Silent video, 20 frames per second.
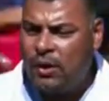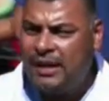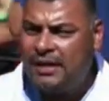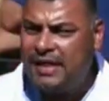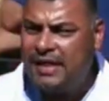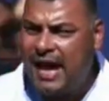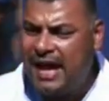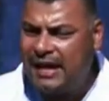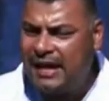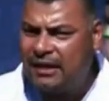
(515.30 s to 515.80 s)

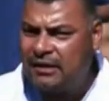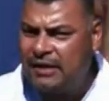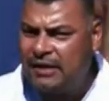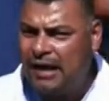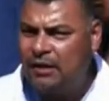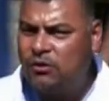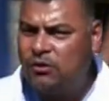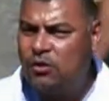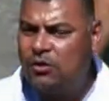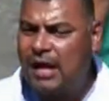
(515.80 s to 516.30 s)
ولذلك
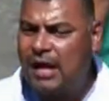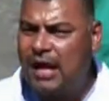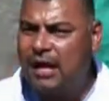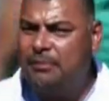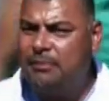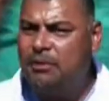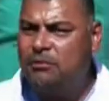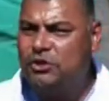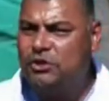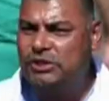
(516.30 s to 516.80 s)
نحن
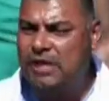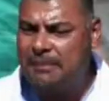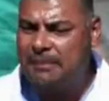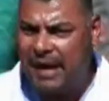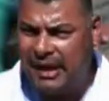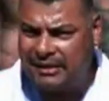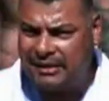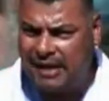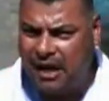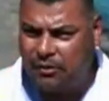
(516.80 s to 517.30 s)
نطالب
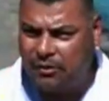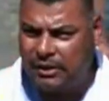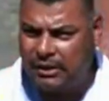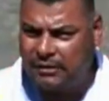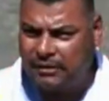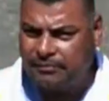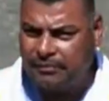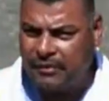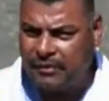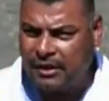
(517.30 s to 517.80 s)
المجتمع
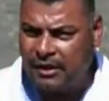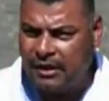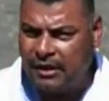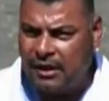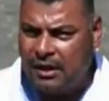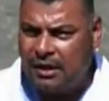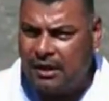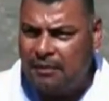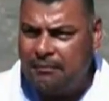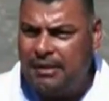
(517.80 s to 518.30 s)
الدولي
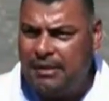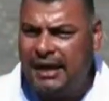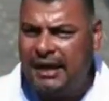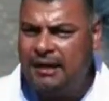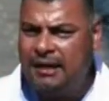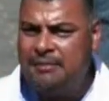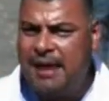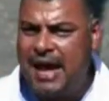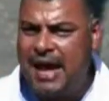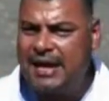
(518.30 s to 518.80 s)

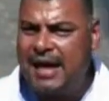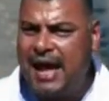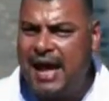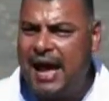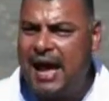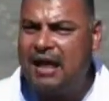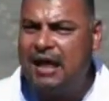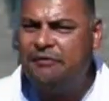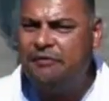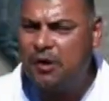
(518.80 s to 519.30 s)

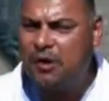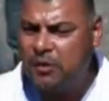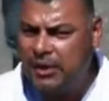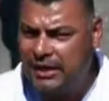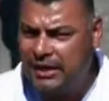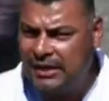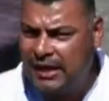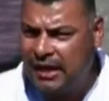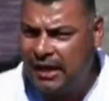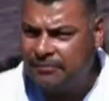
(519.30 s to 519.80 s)
بالحماية
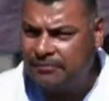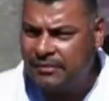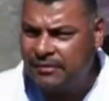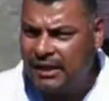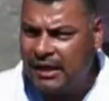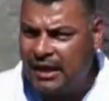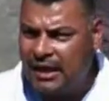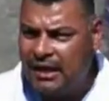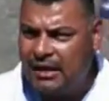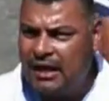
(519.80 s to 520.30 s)
الفورية
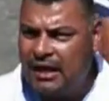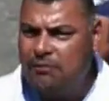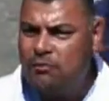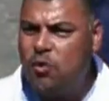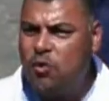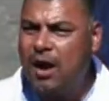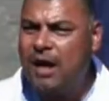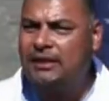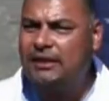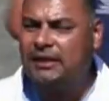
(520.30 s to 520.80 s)

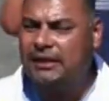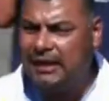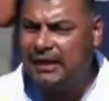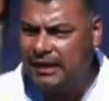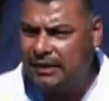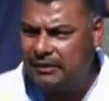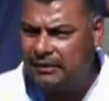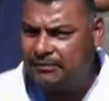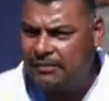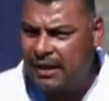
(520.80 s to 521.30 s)

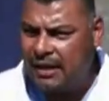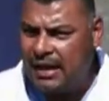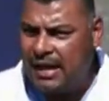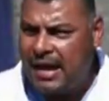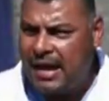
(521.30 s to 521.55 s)
للمواطنين